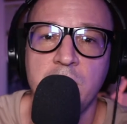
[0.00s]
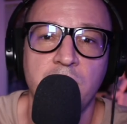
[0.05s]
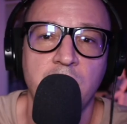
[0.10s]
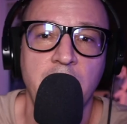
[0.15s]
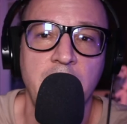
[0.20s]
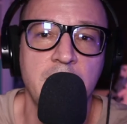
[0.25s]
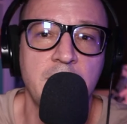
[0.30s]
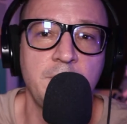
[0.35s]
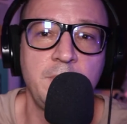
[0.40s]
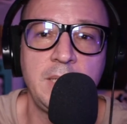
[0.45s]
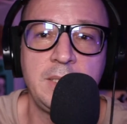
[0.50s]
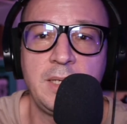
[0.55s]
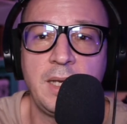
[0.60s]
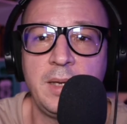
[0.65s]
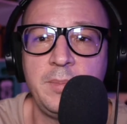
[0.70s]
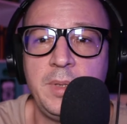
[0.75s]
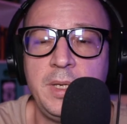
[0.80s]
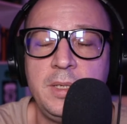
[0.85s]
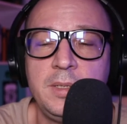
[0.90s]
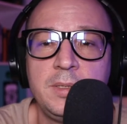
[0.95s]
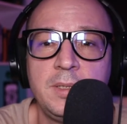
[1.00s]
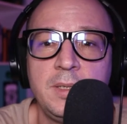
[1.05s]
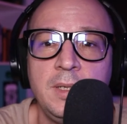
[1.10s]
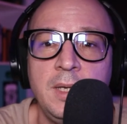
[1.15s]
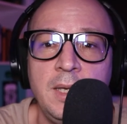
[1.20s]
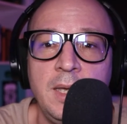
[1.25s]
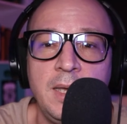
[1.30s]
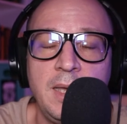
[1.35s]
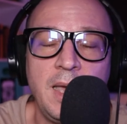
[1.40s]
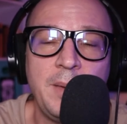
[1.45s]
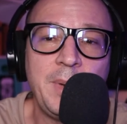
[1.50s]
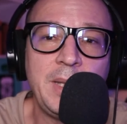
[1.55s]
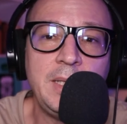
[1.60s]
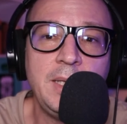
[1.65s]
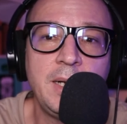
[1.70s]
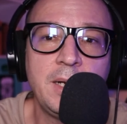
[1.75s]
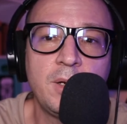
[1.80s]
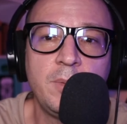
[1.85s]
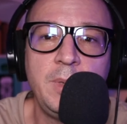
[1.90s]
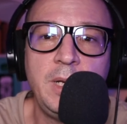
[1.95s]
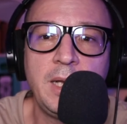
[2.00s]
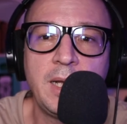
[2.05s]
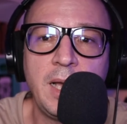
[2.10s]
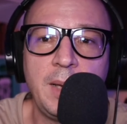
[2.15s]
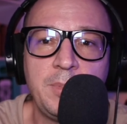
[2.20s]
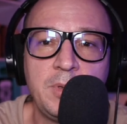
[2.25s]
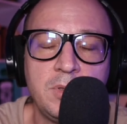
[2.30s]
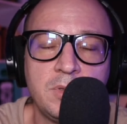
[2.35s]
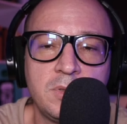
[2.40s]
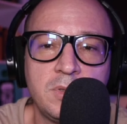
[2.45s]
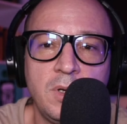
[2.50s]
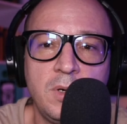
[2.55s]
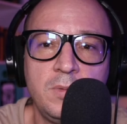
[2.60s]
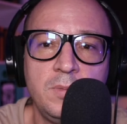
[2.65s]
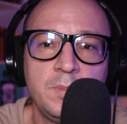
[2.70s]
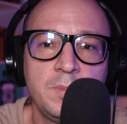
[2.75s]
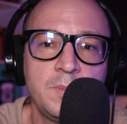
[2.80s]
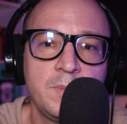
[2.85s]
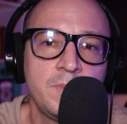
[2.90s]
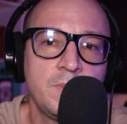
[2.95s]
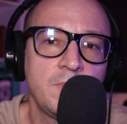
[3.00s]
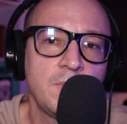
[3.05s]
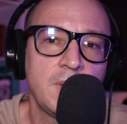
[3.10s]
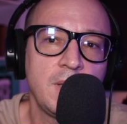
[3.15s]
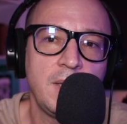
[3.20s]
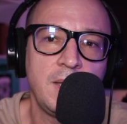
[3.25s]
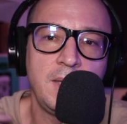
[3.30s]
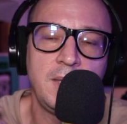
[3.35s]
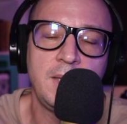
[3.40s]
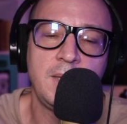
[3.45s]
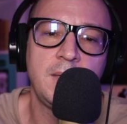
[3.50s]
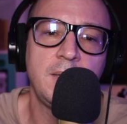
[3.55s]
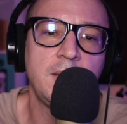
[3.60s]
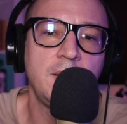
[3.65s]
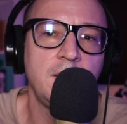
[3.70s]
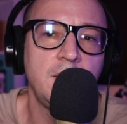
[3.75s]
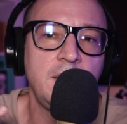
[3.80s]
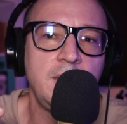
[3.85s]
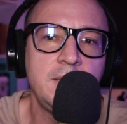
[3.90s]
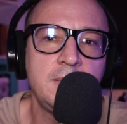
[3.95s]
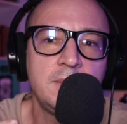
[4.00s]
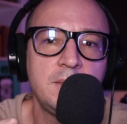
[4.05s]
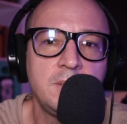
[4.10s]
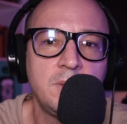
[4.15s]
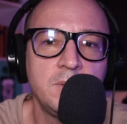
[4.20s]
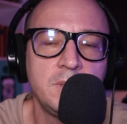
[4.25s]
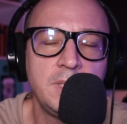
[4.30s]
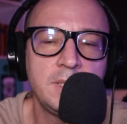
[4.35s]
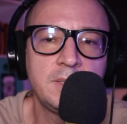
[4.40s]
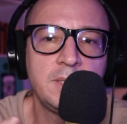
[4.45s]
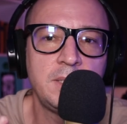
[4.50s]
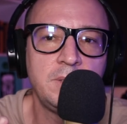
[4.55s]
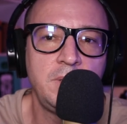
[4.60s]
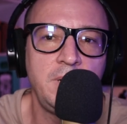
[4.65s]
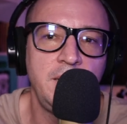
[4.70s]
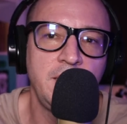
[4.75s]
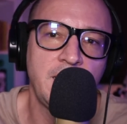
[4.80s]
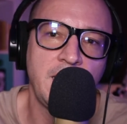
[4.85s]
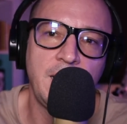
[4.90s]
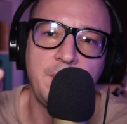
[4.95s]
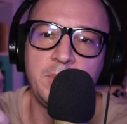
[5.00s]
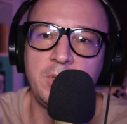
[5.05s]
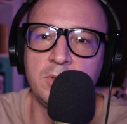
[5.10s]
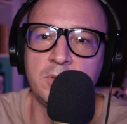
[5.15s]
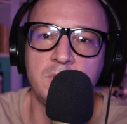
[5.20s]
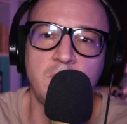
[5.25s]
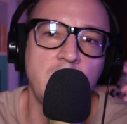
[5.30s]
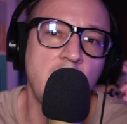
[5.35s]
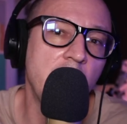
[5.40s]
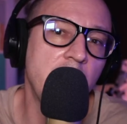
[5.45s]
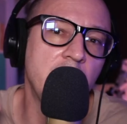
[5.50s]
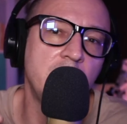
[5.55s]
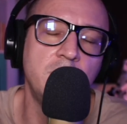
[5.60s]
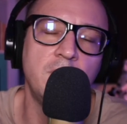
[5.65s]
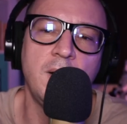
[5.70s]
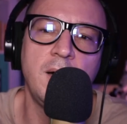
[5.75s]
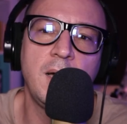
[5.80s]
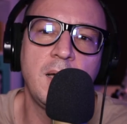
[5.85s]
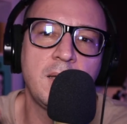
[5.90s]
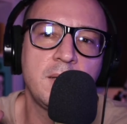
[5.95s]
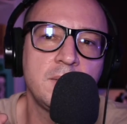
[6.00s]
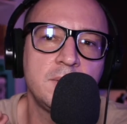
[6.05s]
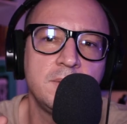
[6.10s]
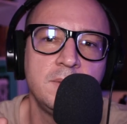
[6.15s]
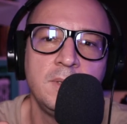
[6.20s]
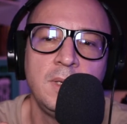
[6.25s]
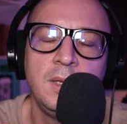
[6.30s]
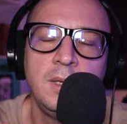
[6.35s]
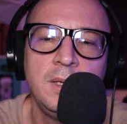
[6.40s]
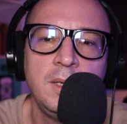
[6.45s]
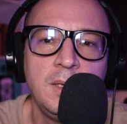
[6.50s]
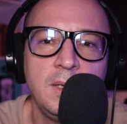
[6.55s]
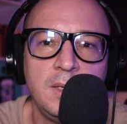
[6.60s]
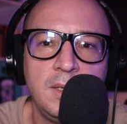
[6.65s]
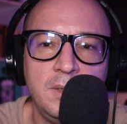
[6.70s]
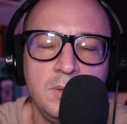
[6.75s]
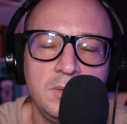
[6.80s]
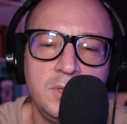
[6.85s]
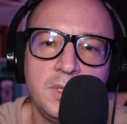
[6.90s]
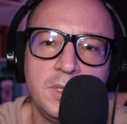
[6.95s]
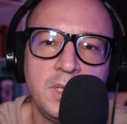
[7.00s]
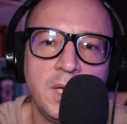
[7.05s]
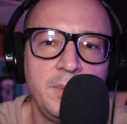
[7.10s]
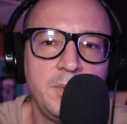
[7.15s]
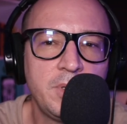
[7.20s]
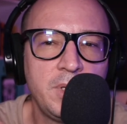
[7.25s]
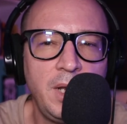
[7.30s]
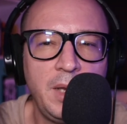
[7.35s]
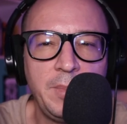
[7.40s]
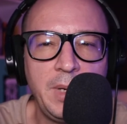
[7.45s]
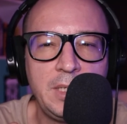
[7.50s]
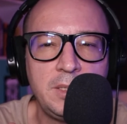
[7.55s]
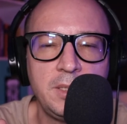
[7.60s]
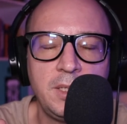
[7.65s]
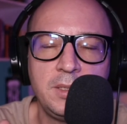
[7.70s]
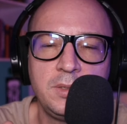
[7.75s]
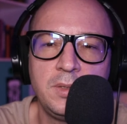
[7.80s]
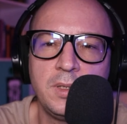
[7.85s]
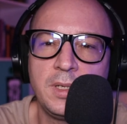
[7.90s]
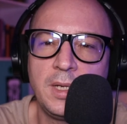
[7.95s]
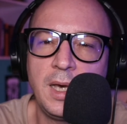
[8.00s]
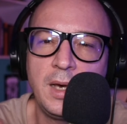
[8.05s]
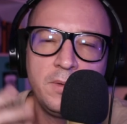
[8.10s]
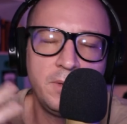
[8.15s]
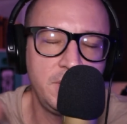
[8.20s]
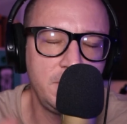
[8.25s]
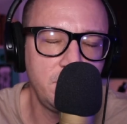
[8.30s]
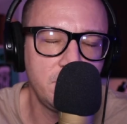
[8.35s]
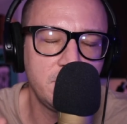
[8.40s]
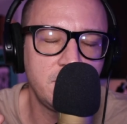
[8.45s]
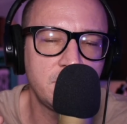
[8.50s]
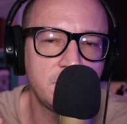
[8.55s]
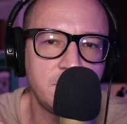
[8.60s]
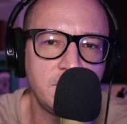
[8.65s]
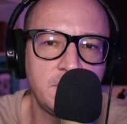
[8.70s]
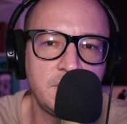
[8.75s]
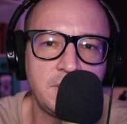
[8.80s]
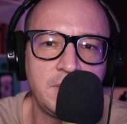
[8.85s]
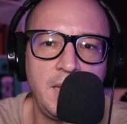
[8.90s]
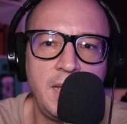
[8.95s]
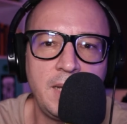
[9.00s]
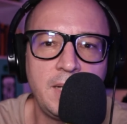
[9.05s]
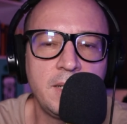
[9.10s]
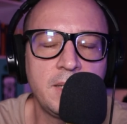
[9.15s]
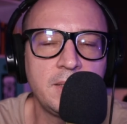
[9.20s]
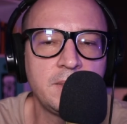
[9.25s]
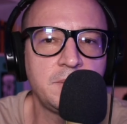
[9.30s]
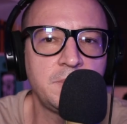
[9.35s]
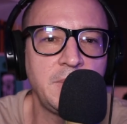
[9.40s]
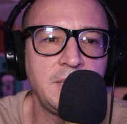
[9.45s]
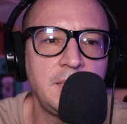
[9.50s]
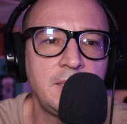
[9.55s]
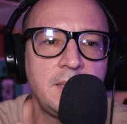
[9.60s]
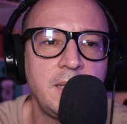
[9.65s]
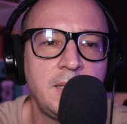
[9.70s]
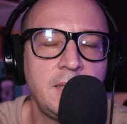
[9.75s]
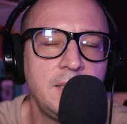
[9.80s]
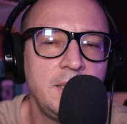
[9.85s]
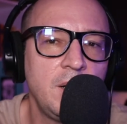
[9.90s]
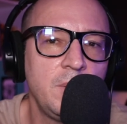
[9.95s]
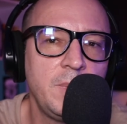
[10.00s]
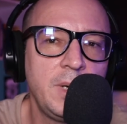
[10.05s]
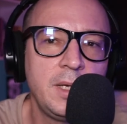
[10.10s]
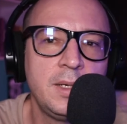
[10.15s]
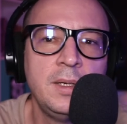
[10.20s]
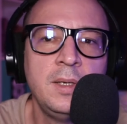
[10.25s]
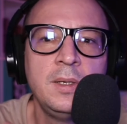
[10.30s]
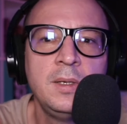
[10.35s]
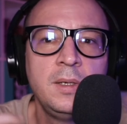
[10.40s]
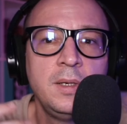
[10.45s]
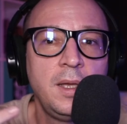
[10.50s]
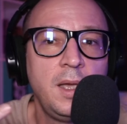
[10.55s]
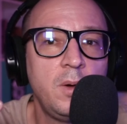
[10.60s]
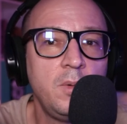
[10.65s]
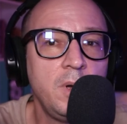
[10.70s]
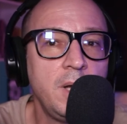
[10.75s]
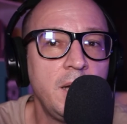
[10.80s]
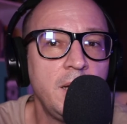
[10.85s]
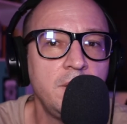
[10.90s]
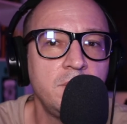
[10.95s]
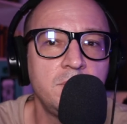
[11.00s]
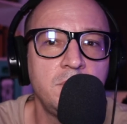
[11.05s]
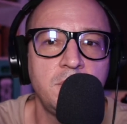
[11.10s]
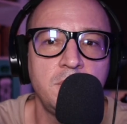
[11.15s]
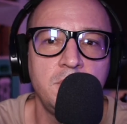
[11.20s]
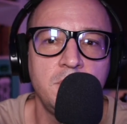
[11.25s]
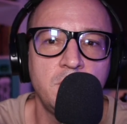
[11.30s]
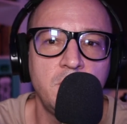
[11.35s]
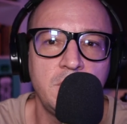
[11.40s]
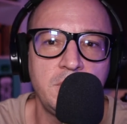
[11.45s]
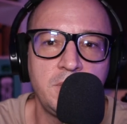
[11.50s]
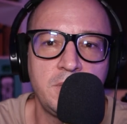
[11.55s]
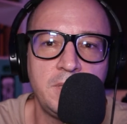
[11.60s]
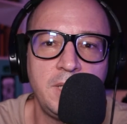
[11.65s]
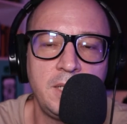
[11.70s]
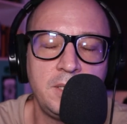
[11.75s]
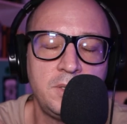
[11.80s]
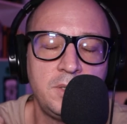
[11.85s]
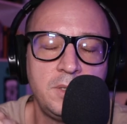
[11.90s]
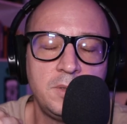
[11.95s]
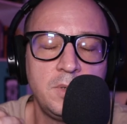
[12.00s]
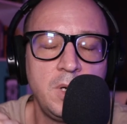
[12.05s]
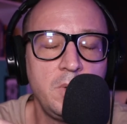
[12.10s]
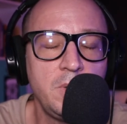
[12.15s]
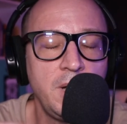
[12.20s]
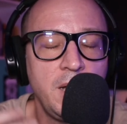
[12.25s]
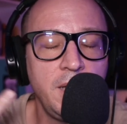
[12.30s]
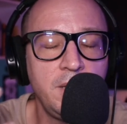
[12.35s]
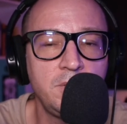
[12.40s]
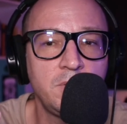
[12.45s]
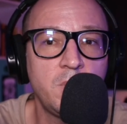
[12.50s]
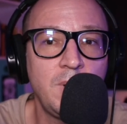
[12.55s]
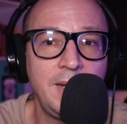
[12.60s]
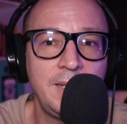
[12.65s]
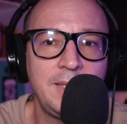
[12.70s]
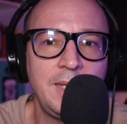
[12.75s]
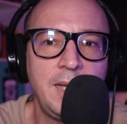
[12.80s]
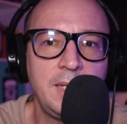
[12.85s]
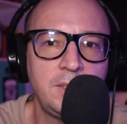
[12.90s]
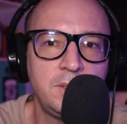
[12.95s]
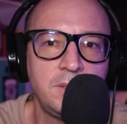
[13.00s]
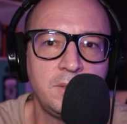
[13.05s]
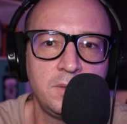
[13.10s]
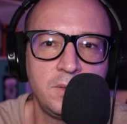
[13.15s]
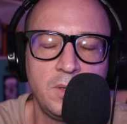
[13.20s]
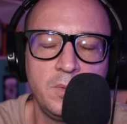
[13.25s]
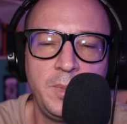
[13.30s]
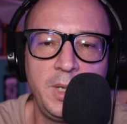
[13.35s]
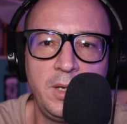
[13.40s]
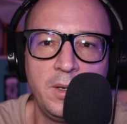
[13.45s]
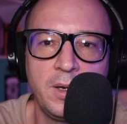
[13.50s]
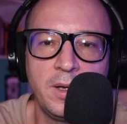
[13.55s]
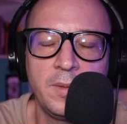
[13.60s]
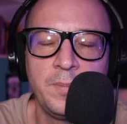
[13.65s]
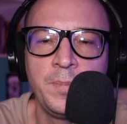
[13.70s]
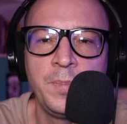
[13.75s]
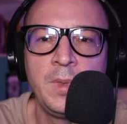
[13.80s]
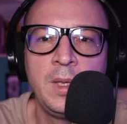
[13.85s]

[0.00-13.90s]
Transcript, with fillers: a diferença, basicamente, é a maneira como ele capta o som é, esse condensador ele capta o som ao redor e o dinâmico ele é mais direcional, entre outras coisas técnicas, mas esse aqui dá uma, é um ganho de, de quantidade, de, é um ganho de qualidade de som melhor.